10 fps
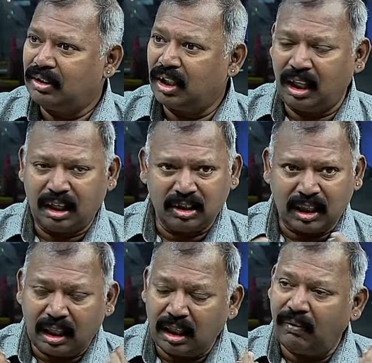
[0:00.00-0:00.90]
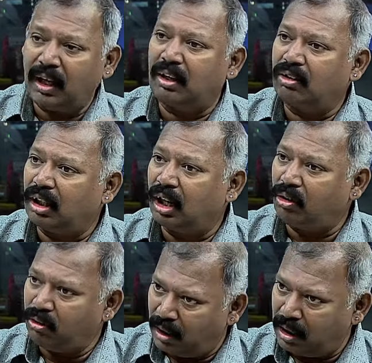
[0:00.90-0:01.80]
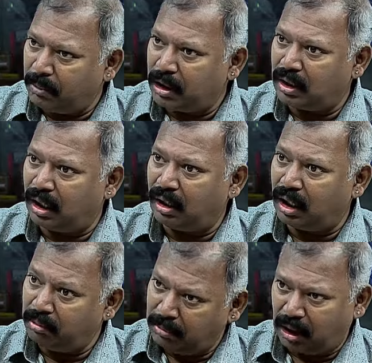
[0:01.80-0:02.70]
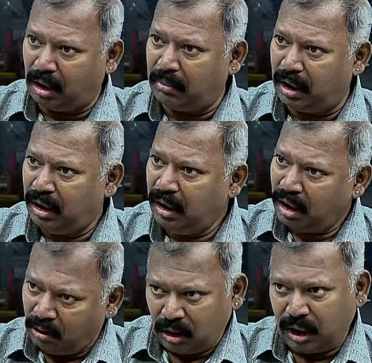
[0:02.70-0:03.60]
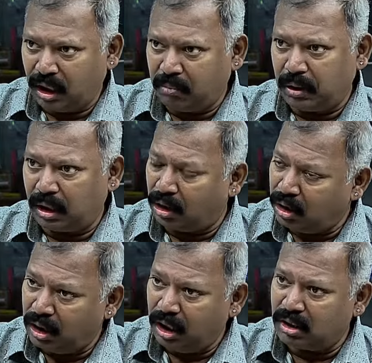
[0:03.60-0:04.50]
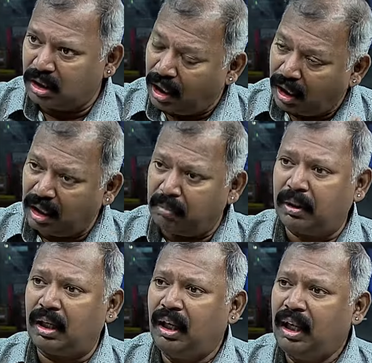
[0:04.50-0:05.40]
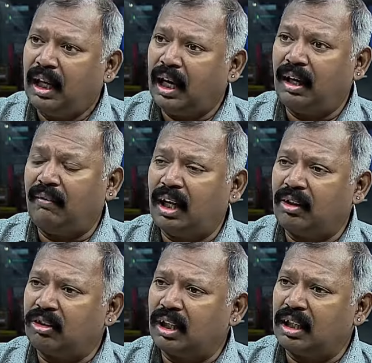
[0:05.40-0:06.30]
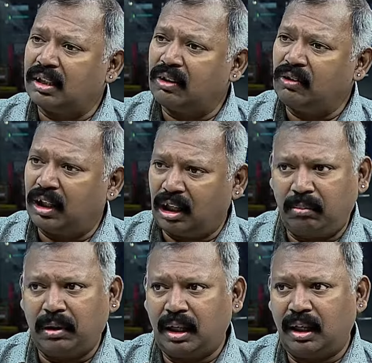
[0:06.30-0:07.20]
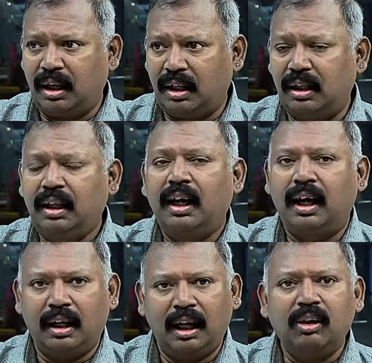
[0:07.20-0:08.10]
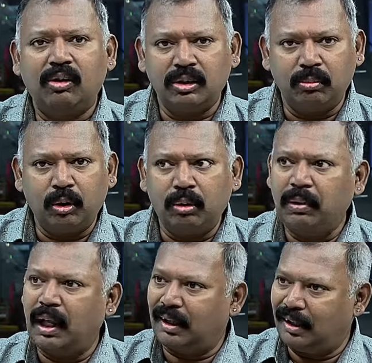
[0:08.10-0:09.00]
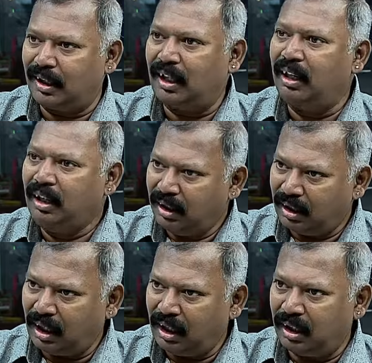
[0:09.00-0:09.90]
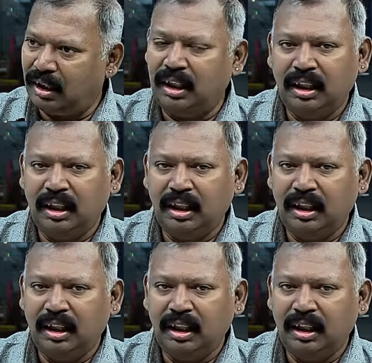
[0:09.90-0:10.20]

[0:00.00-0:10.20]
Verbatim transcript: ஸ்ரீலங்கன்ஸ் எந்த வேலை கொடுத்தாலும் அவங்க வேலை போய் செய்கிறாங்க அந்த மாதிரி நிலமை அவங்களுக்கு ஏற்பட்டு அதுவும் இந்தியன்ஸ் நிறைய பேர் என்ன வேலை கொடுத்தாலும் செய்யக்கூடிய நிலைமைக்கு இருக்காங்க அதனால் கொஞ்சம் பொறுமையாக இருக்கிறது தான் நல்லது